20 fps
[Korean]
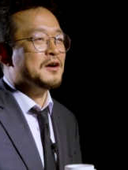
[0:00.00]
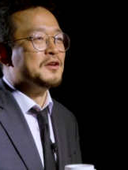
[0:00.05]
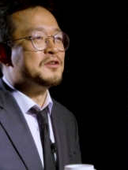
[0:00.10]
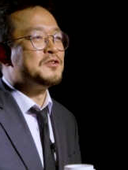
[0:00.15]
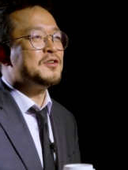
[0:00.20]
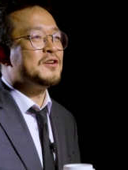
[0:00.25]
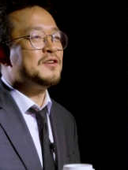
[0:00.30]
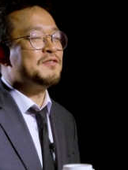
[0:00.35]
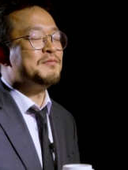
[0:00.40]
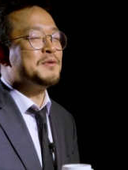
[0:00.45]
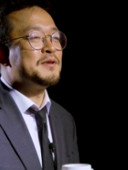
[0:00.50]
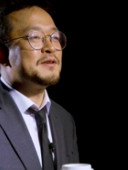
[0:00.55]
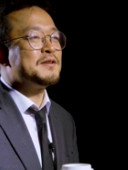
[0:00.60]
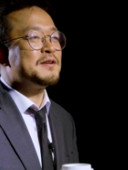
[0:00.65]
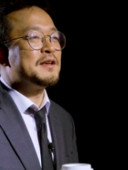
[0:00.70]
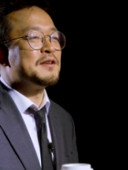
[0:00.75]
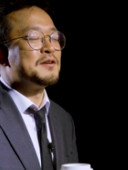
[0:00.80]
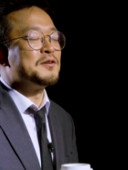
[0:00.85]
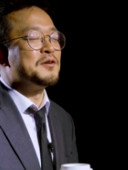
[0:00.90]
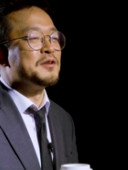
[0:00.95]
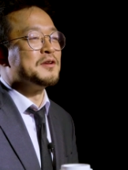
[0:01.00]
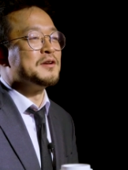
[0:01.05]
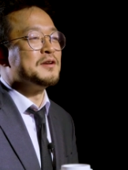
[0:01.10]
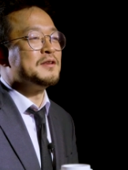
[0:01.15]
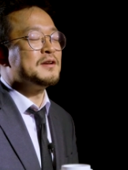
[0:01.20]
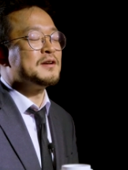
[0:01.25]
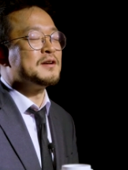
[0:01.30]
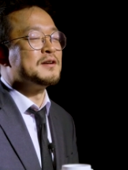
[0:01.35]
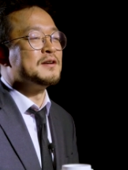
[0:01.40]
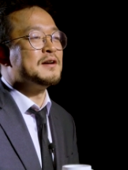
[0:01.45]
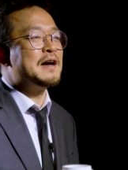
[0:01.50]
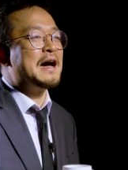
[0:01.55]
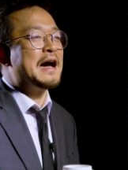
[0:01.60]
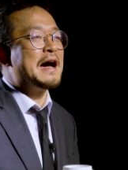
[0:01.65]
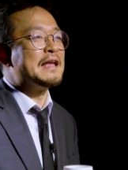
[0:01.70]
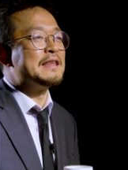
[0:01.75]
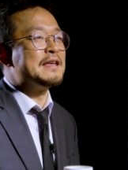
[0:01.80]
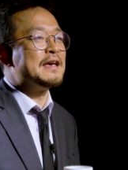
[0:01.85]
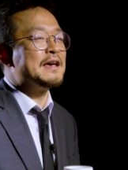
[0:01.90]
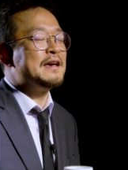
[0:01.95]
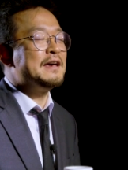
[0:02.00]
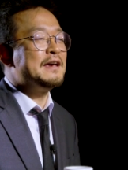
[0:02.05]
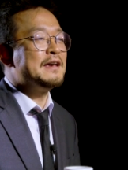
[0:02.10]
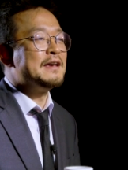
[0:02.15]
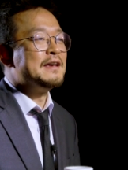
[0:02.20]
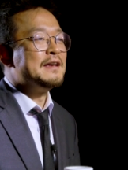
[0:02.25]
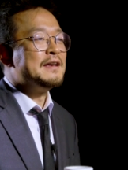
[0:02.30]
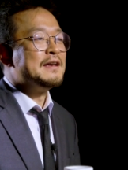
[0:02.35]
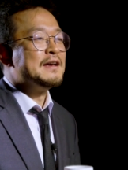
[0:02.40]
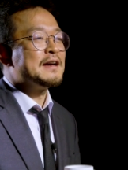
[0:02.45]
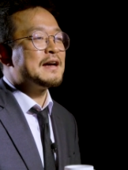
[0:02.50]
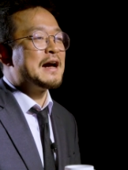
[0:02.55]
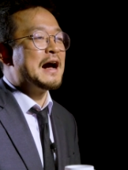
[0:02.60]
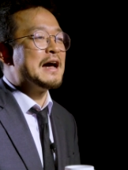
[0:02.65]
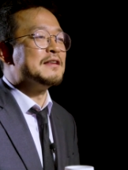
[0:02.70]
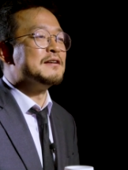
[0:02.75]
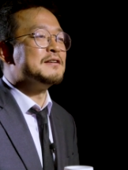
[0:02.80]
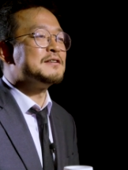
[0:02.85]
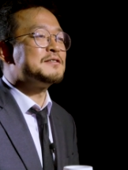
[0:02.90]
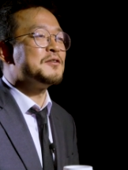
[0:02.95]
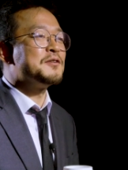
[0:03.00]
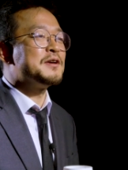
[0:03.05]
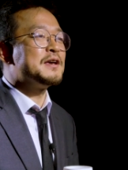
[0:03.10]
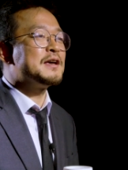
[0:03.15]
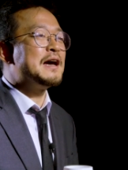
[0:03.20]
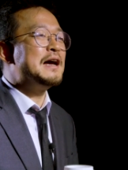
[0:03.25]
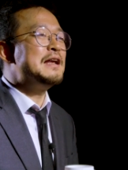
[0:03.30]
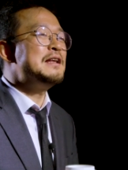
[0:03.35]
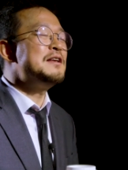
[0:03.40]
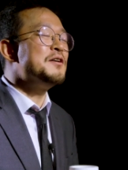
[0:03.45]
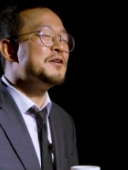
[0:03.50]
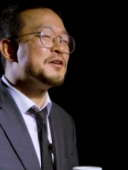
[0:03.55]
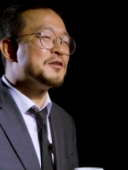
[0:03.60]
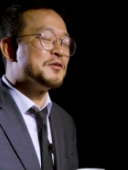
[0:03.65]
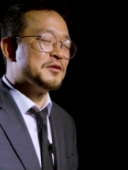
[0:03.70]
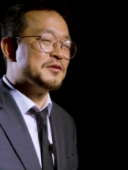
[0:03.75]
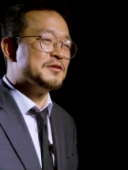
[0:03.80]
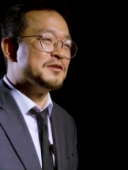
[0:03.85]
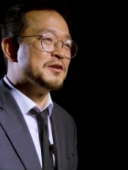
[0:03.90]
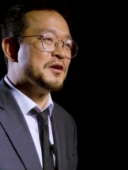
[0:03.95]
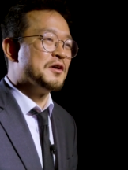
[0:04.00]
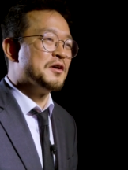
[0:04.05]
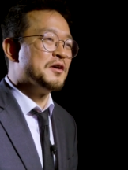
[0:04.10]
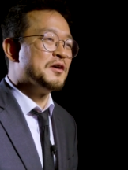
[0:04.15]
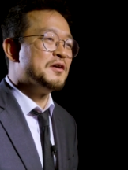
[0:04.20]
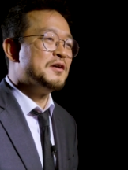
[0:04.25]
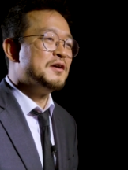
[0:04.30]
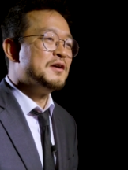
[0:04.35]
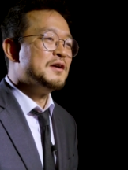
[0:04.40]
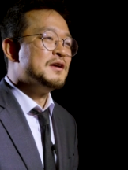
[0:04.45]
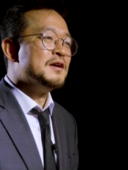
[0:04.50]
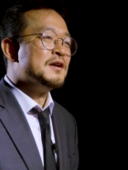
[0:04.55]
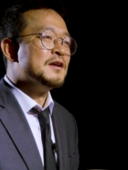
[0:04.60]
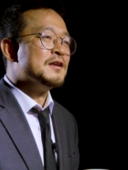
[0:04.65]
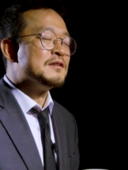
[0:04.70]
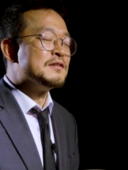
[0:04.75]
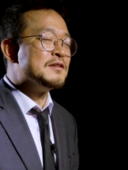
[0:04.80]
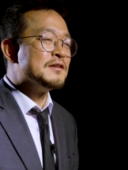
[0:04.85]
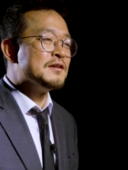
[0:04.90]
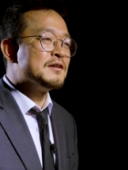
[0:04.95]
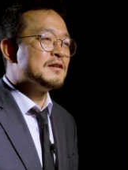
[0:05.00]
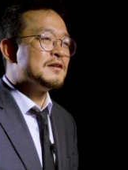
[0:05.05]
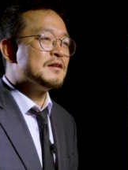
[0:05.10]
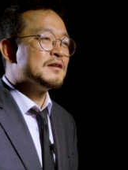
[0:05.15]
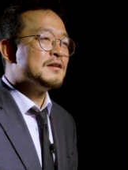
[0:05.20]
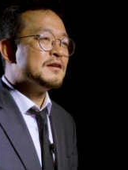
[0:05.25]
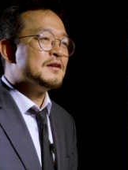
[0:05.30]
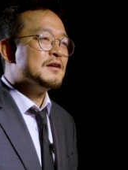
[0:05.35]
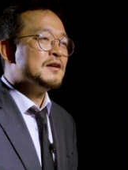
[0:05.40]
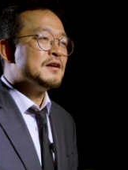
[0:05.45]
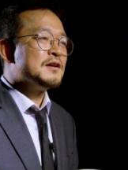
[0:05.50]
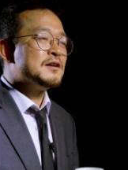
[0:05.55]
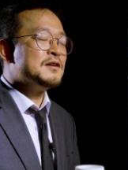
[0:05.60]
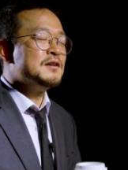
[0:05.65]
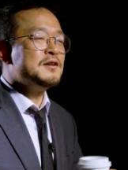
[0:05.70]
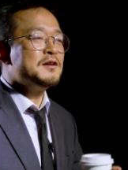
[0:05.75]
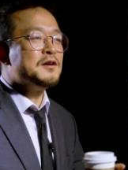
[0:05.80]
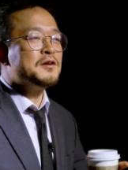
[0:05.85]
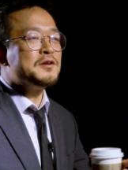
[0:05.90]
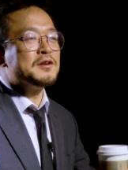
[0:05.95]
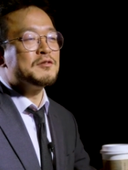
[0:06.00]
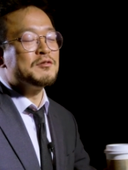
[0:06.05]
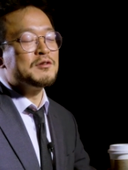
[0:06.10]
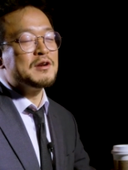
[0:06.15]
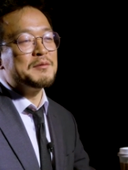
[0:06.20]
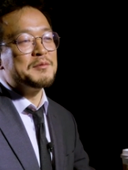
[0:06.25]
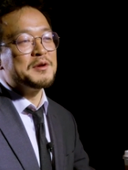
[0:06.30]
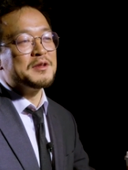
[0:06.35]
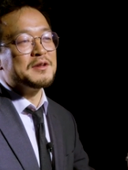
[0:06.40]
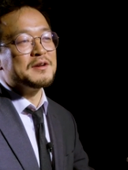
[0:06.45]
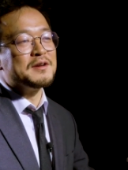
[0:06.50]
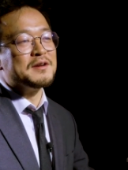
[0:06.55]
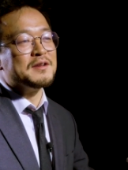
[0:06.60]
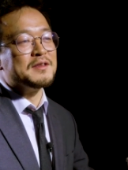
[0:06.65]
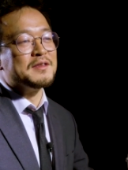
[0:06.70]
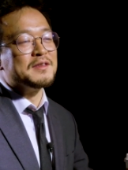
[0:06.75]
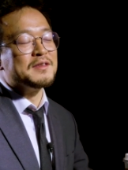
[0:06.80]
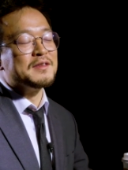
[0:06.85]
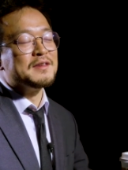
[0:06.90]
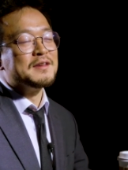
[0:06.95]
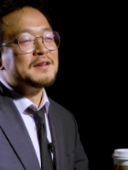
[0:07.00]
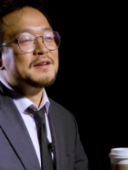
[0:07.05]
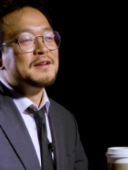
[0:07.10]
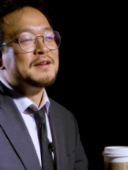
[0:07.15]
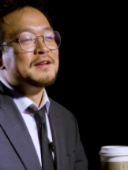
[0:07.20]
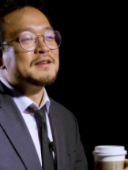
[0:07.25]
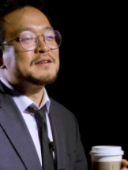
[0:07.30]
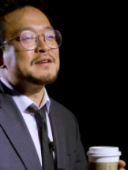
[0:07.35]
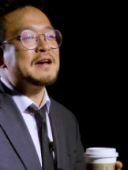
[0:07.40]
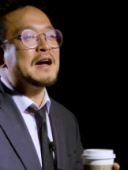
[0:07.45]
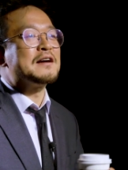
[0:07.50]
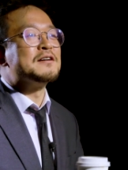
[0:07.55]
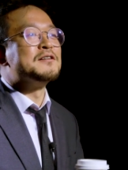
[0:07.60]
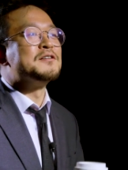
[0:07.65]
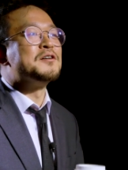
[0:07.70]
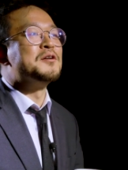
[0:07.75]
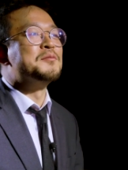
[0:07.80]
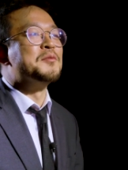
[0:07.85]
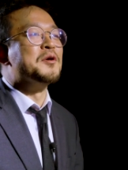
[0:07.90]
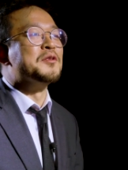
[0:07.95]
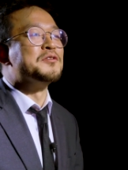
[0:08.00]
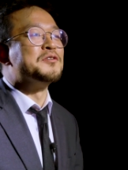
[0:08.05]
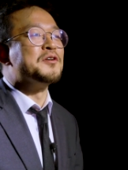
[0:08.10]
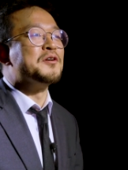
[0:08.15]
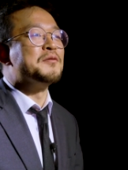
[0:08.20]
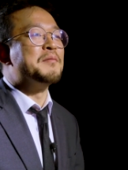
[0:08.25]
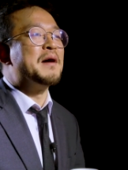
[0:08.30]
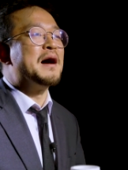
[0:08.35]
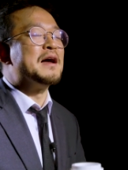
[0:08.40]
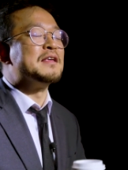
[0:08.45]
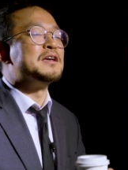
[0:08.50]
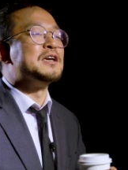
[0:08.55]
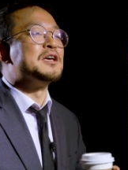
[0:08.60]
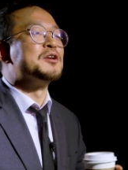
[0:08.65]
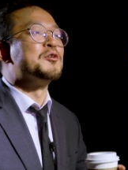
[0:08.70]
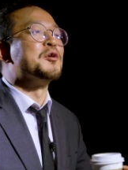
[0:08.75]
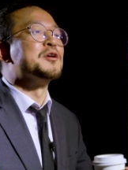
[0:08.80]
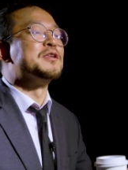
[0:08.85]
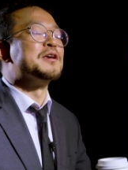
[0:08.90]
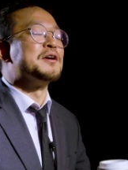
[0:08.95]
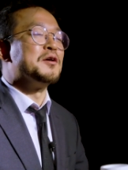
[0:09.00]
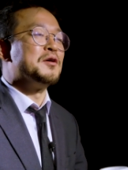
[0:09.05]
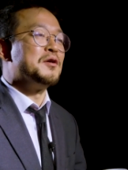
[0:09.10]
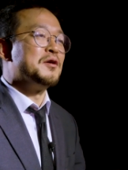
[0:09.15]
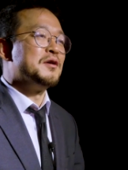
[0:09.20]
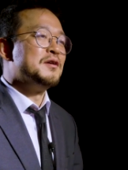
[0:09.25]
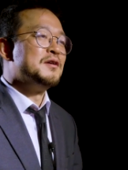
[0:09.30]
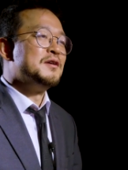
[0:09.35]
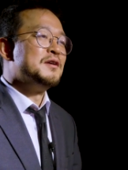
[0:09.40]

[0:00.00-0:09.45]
Achievement라는 거는 그 안에 가능성이 깔려 있거든요. 즉, 큰 걸 이루려면은 작은 걸 먼저 많이 이루어야 돼요.